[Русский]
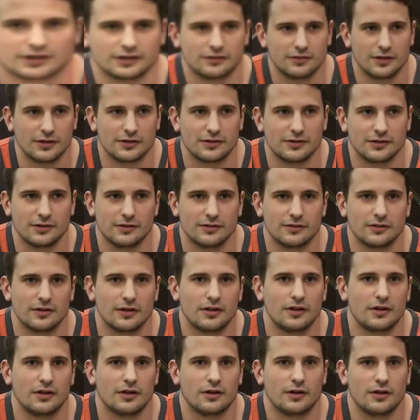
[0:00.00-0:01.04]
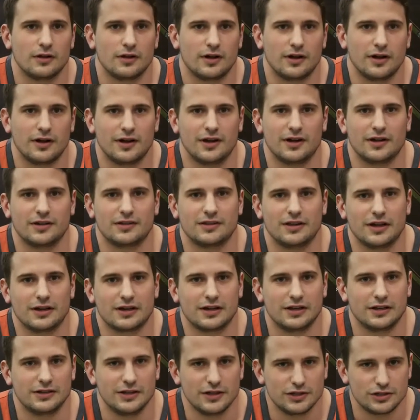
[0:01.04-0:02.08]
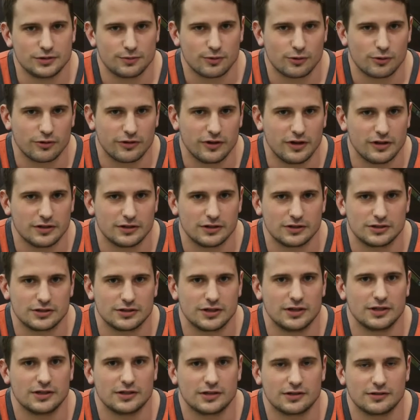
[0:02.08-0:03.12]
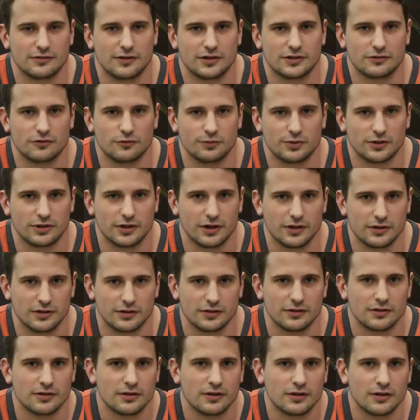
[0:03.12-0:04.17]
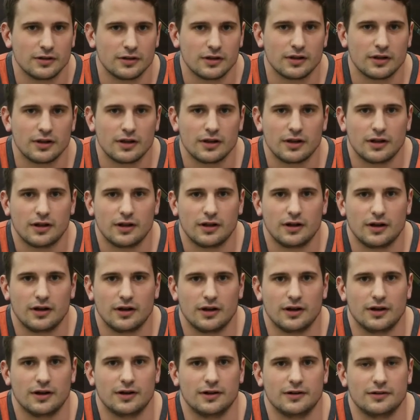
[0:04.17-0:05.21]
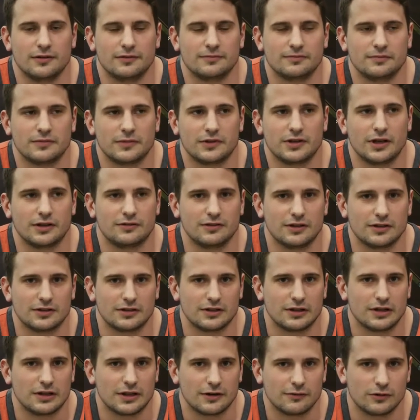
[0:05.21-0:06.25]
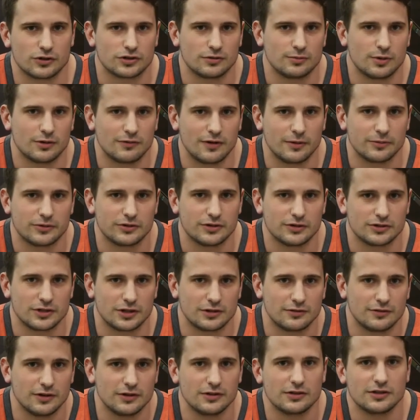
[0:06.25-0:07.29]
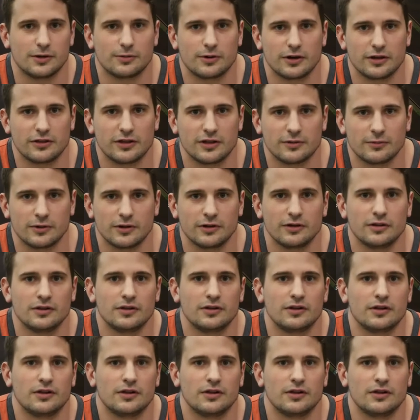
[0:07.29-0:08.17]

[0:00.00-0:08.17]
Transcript: Соответственно, а, так или иначе, похудение начинается с вашего питания. А, соответственно, для того, чтобы вам снижать вес, необходимо,